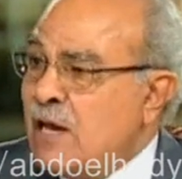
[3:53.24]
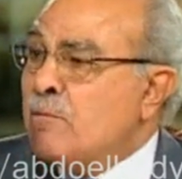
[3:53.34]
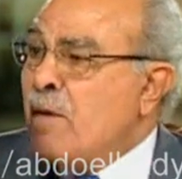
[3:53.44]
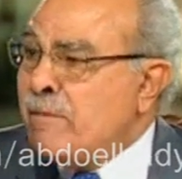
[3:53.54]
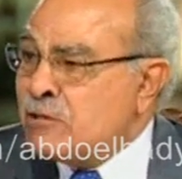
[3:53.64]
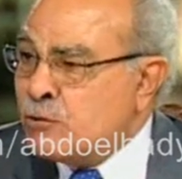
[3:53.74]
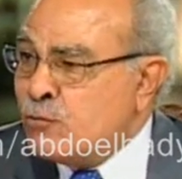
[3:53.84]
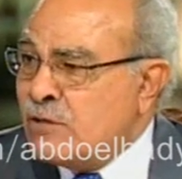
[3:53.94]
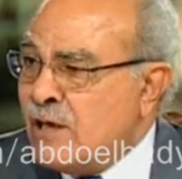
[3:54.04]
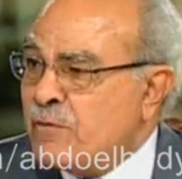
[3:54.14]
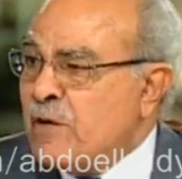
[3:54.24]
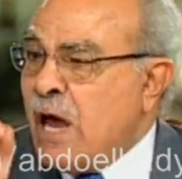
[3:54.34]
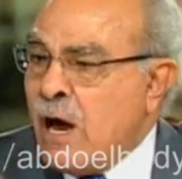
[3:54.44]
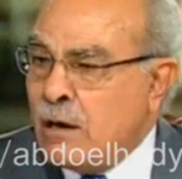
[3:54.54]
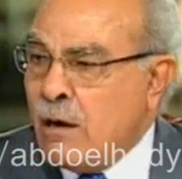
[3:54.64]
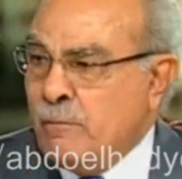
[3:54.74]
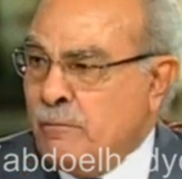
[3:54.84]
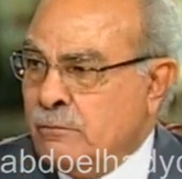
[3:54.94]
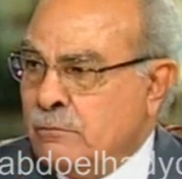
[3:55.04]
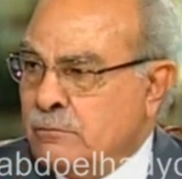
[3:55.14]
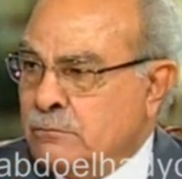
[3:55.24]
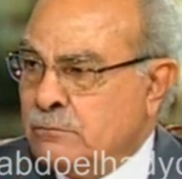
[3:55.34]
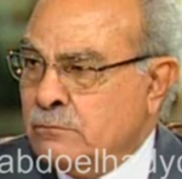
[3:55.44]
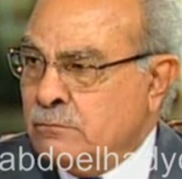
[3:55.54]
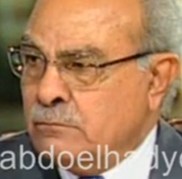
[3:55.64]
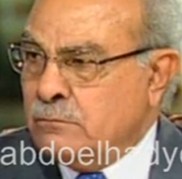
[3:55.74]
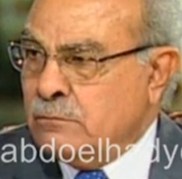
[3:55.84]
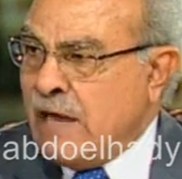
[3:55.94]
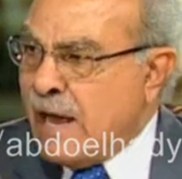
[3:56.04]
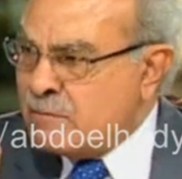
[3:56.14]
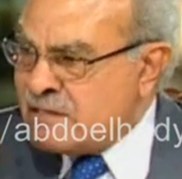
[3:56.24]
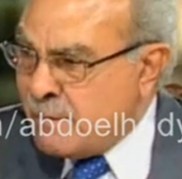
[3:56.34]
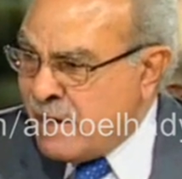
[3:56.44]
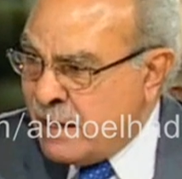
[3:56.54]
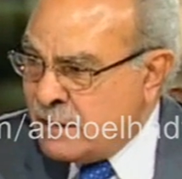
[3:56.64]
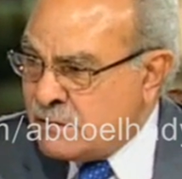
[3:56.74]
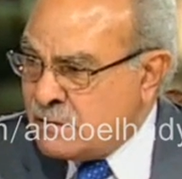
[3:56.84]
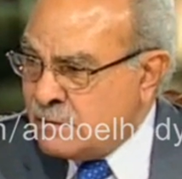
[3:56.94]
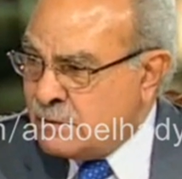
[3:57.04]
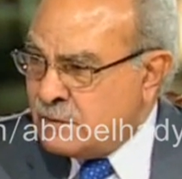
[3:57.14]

البابا شنودة في الأهرام 5 مارس